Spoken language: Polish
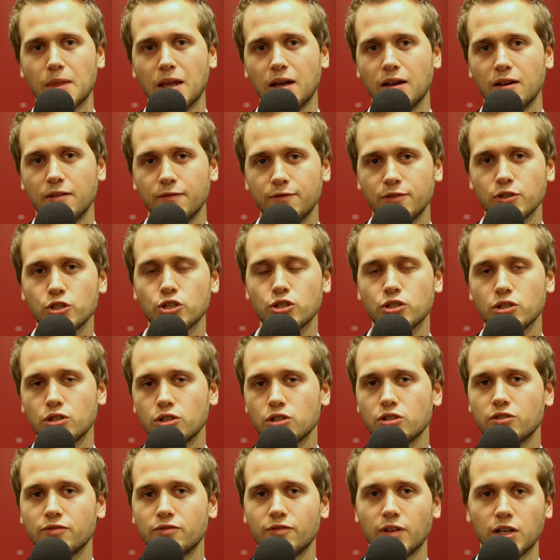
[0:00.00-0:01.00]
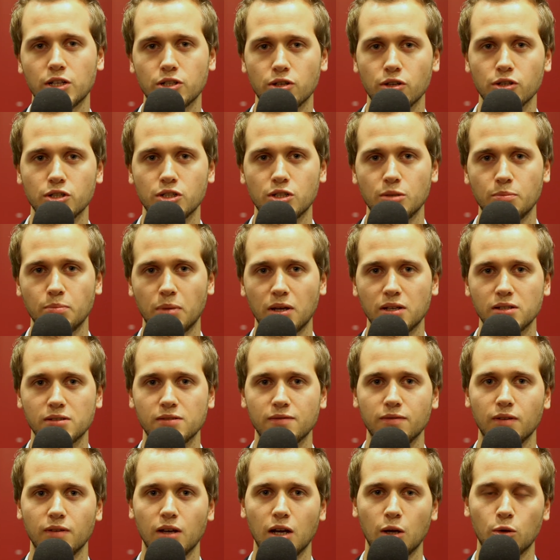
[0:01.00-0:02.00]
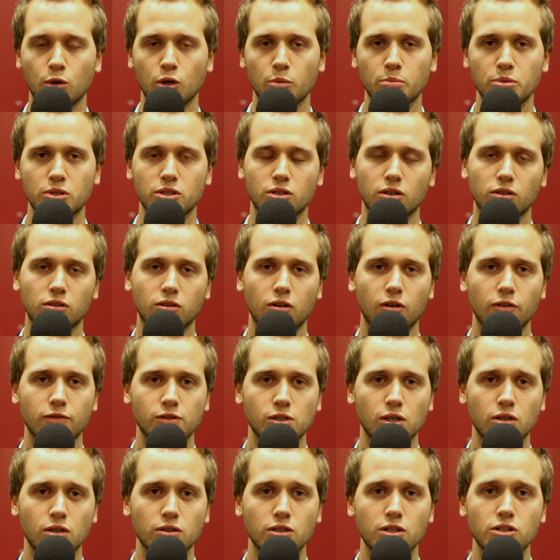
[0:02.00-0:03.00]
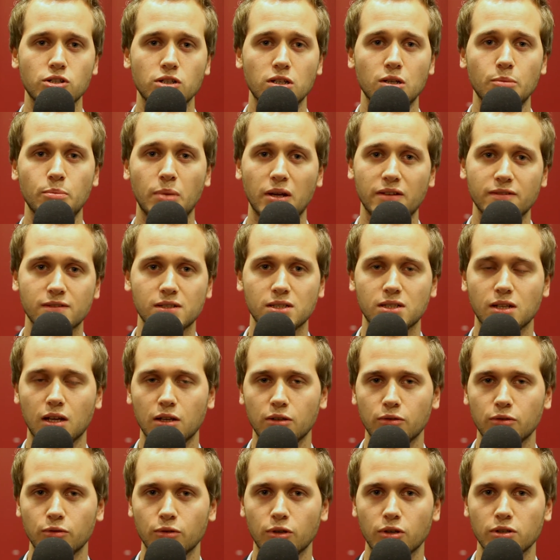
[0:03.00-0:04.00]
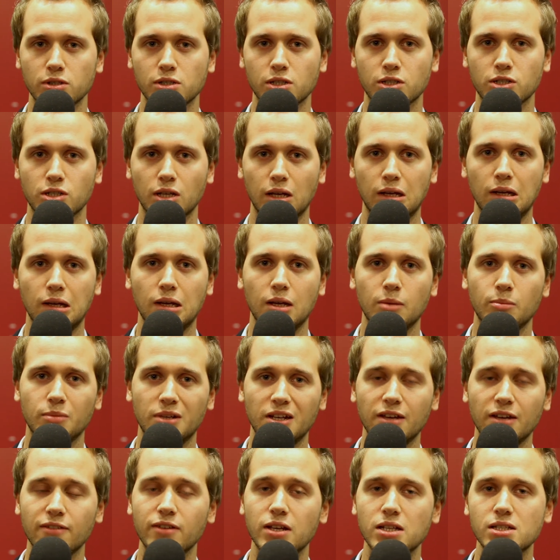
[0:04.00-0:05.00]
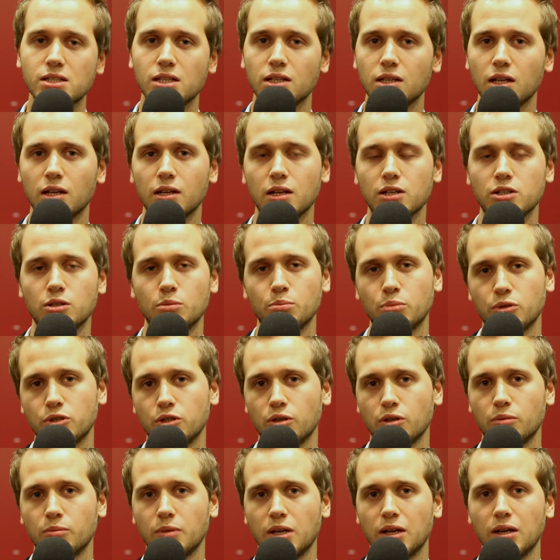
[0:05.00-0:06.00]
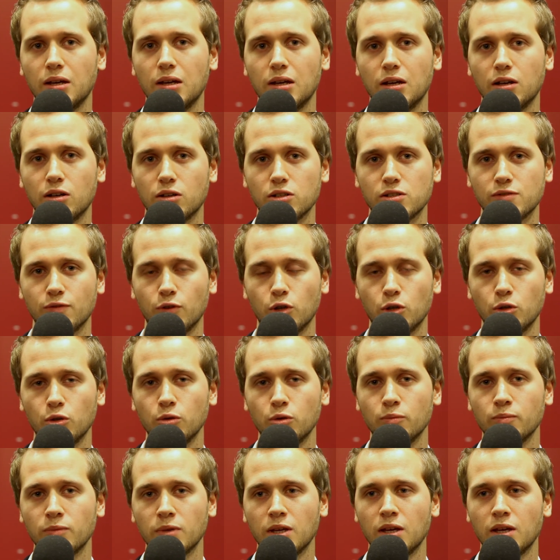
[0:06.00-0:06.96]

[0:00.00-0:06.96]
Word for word: wyższy niż w większości państw Europy Środkowo-Wschodniej, czyli państw znajdujących się mniej więcej na naszym poziomie rozwoju,